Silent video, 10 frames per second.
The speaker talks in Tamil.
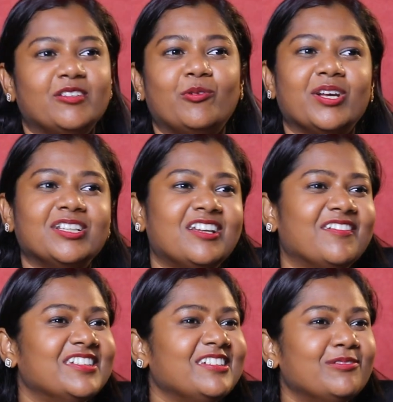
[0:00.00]
இந்த உலகத்துல
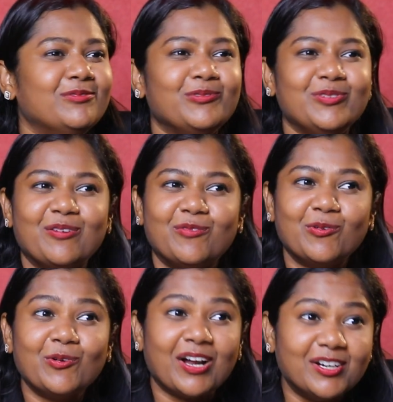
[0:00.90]
வந்து இன்னும்
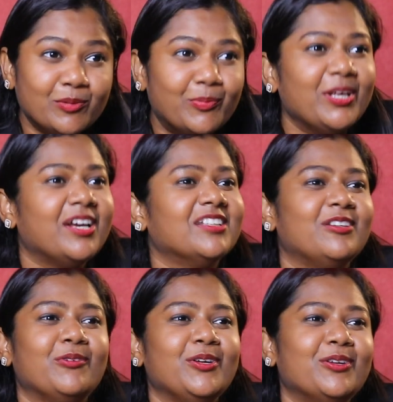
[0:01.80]
எவ்வளவோ கண்டுபிடிக்காத
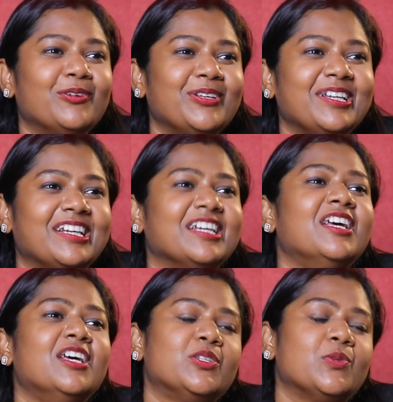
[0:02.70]
நோய்களும் இருக்கு
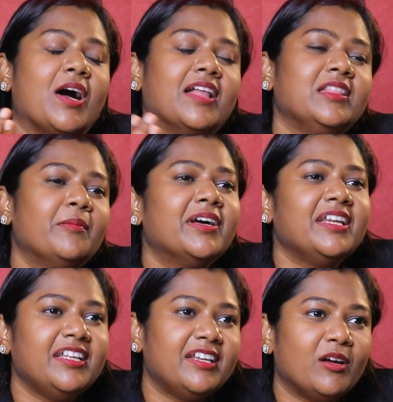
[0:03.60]
ஸோ அந்த
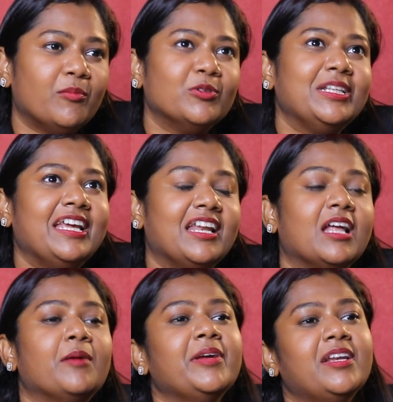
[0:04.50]
மாதிரி இருக்கும் போது
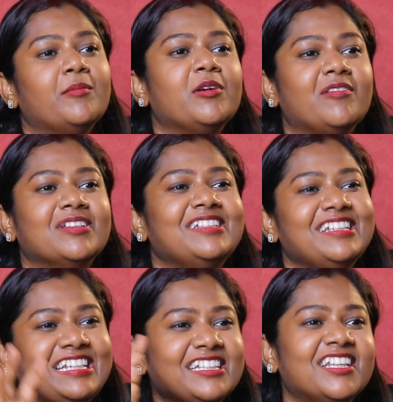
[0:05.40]
எல்லாமே நமக்கு வந்து
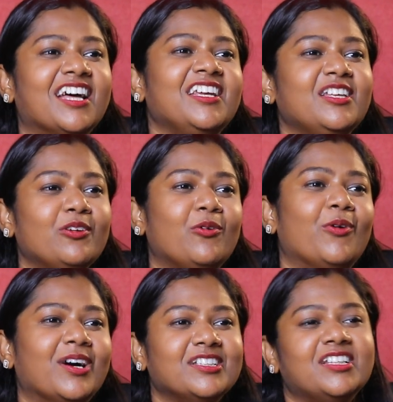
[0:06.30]
இதுதான்
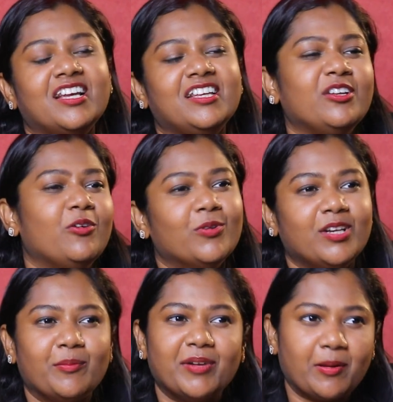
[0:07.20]
இருக்கும் அதுதான்
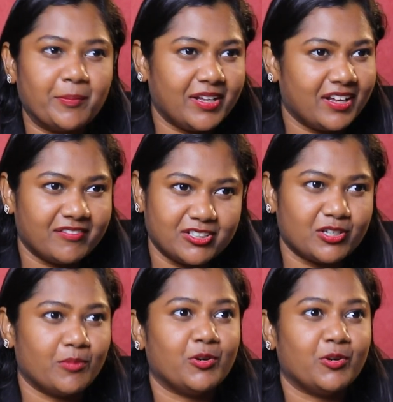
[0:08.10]
இருக்கும்னு நம்ம நம்பிக்கையா வச்சுக்க